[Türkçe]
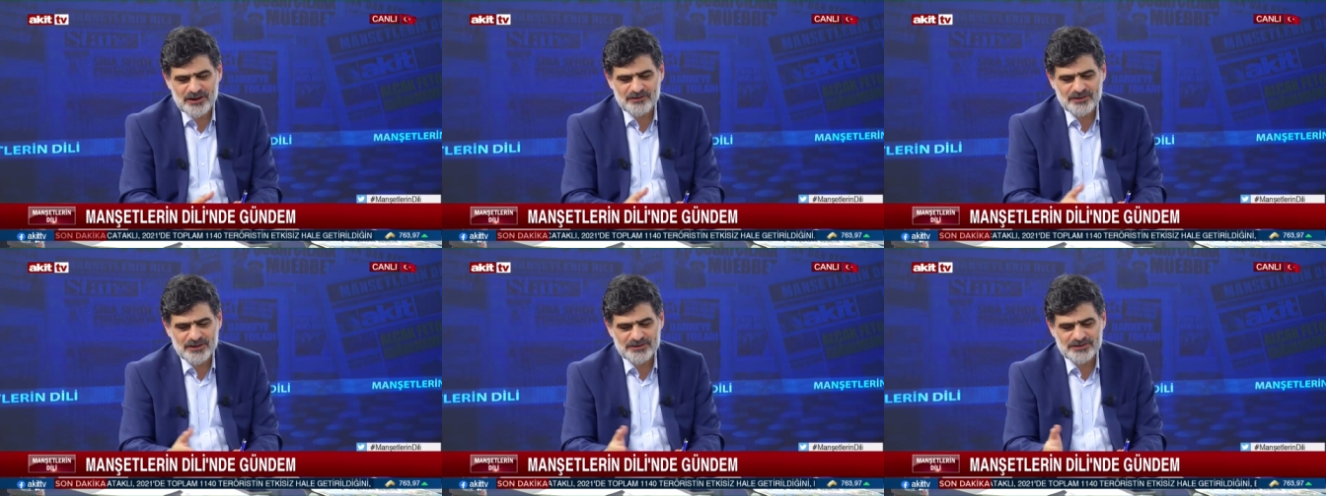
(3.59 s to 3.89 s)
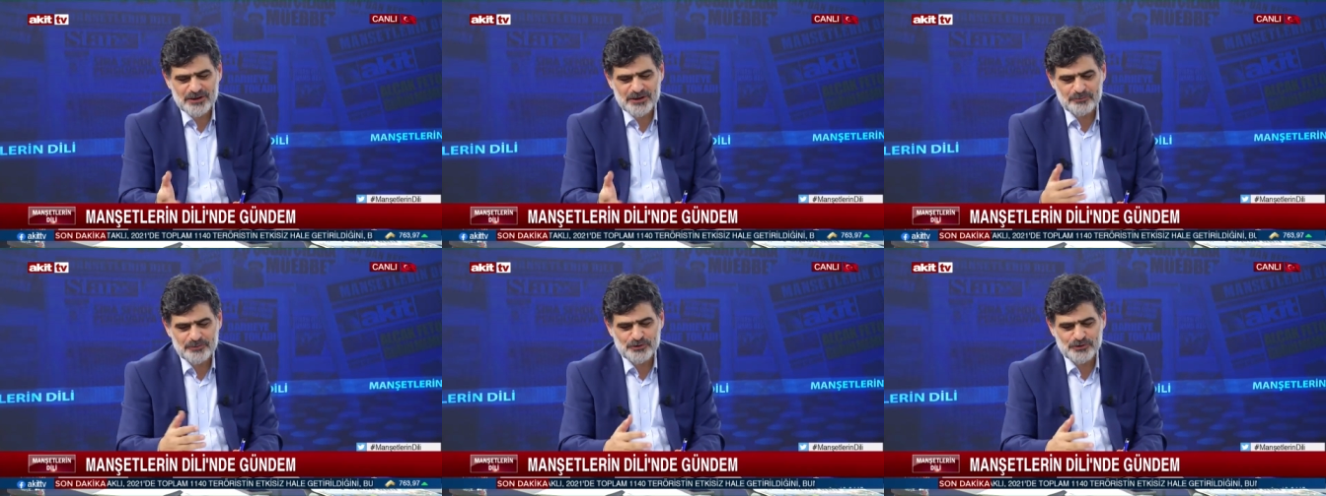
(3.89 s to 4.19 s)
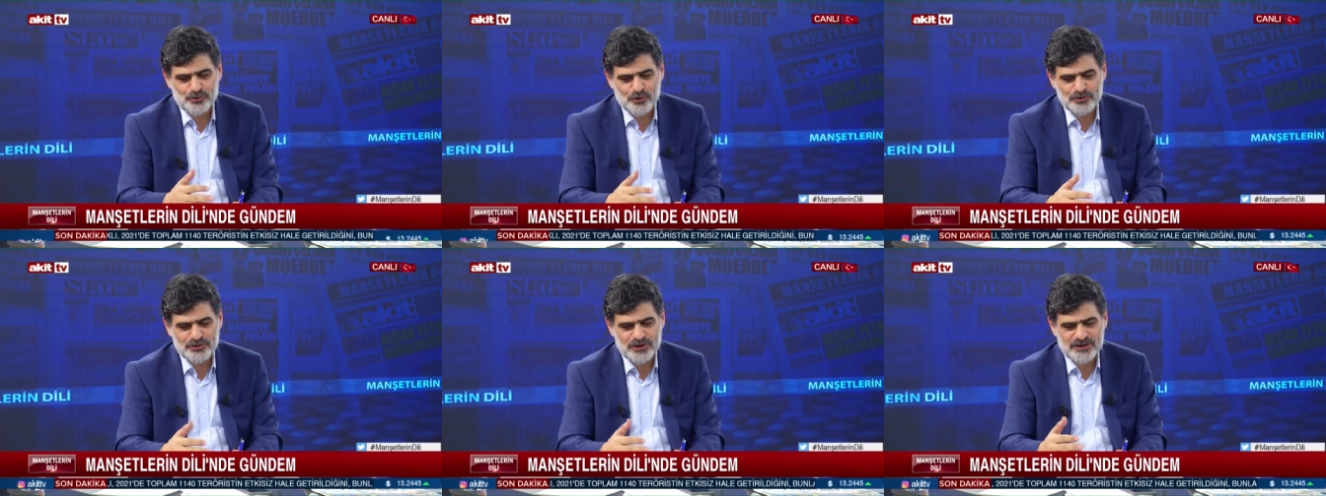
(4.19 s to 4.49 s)
Devlet Demir
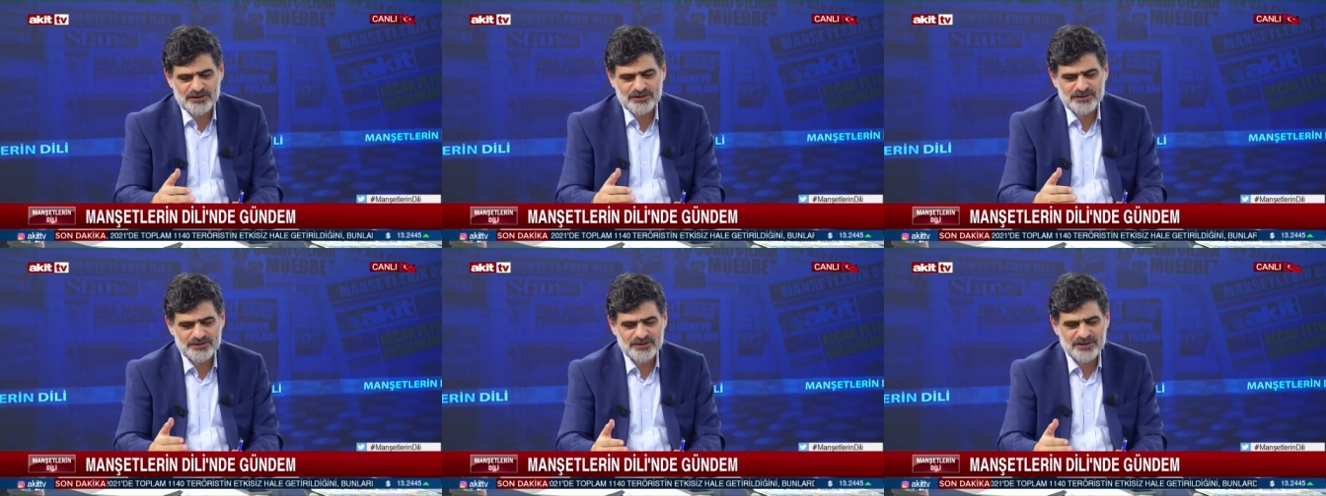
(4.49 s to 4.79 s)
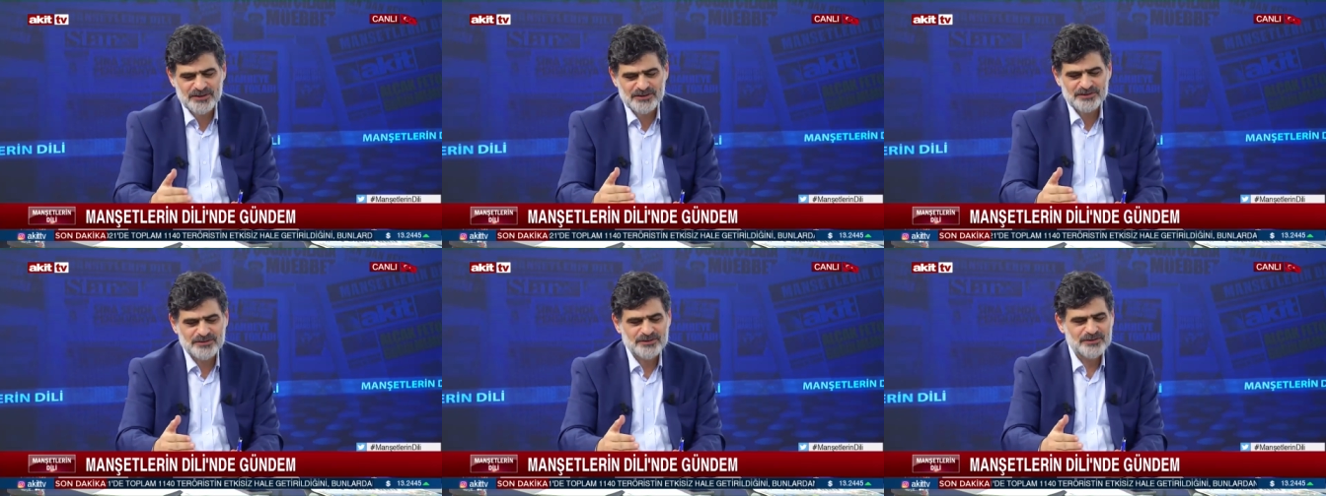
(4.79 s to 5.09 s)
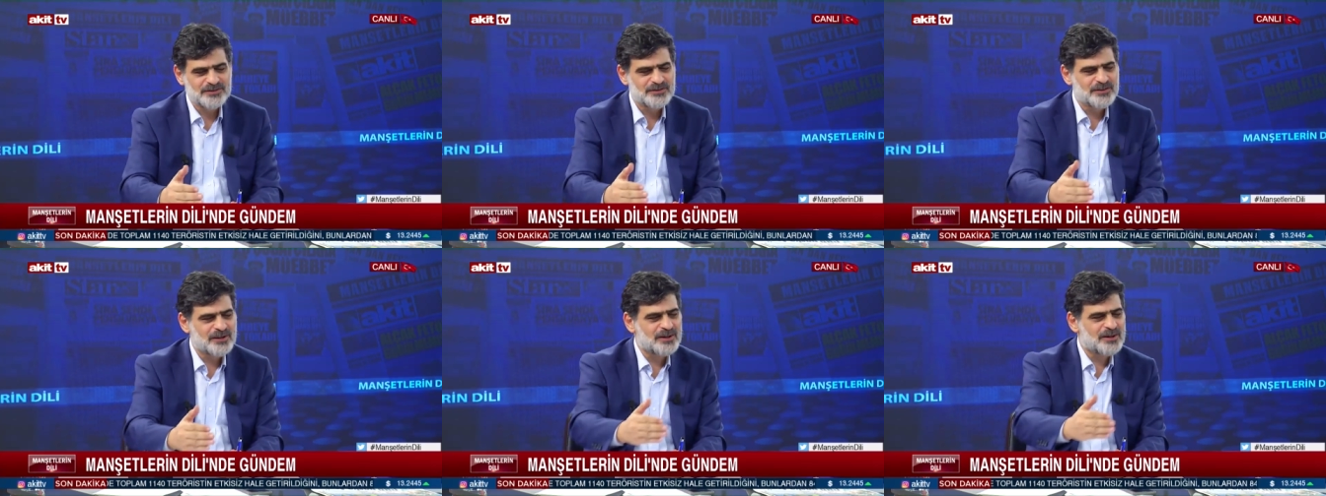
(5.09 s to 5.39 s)

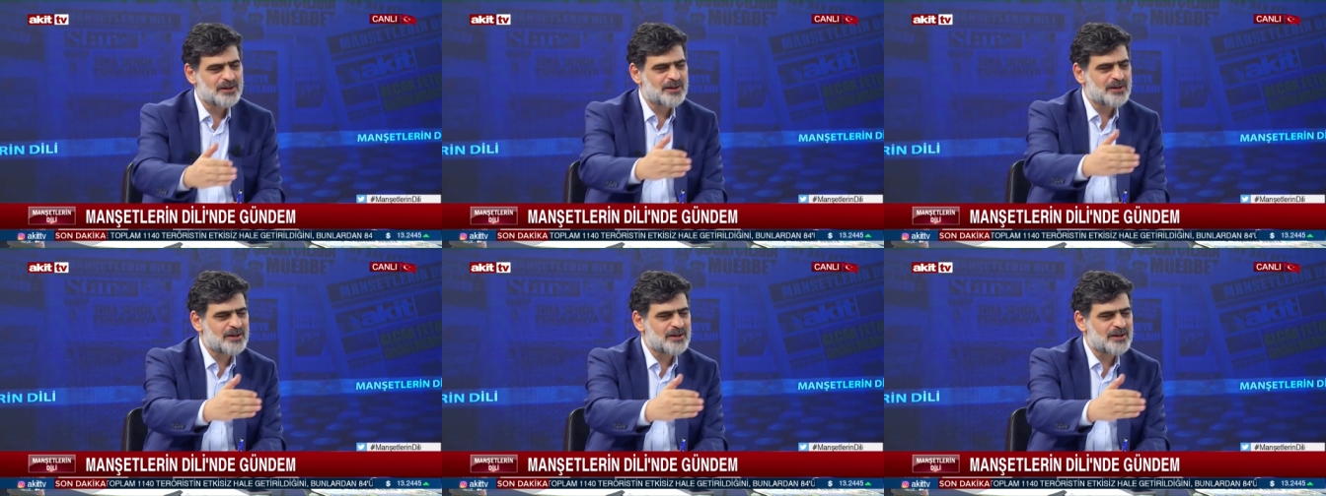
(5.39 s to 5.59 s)
Yolları'nın